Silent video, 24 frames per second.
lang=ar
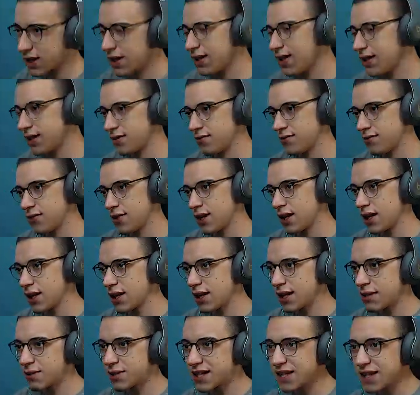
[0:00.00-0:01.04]
كده أيوة
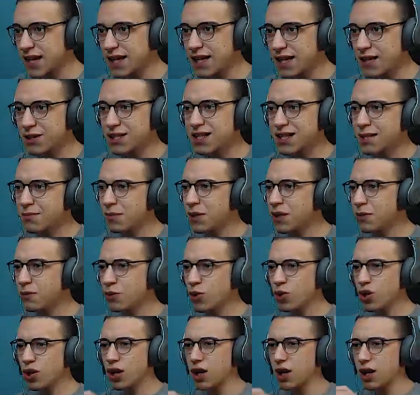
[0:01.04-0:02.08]
انا مستني بس
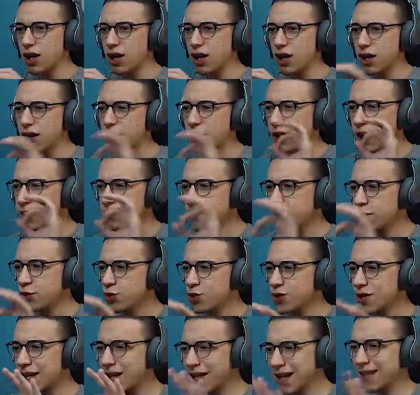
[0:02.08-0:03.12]
people are coming
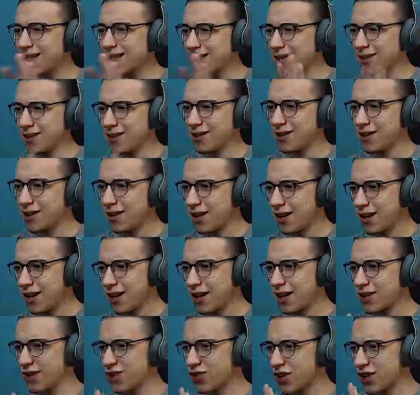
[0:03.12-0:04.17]
to the castle
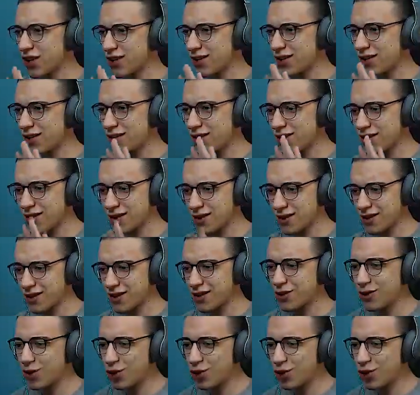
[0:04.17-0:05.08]
علشان آه،